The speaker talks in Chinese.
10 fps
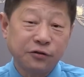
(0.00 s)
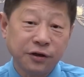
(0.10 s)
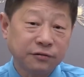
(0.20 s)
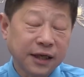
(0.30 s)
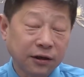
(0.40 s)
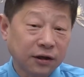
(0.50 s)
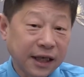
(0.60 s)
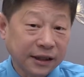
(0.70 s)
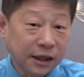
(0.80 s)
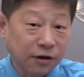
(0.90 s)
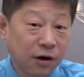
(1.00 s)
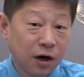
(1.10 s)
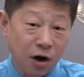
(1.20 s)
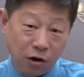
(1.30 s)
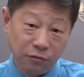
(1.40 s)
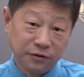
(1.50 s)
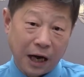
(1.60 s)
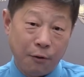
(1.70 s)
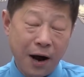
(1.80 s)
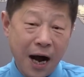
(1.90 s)
最终达到大家都靠拢
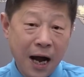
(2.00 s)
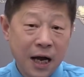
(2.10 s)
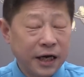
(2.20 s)
党啊！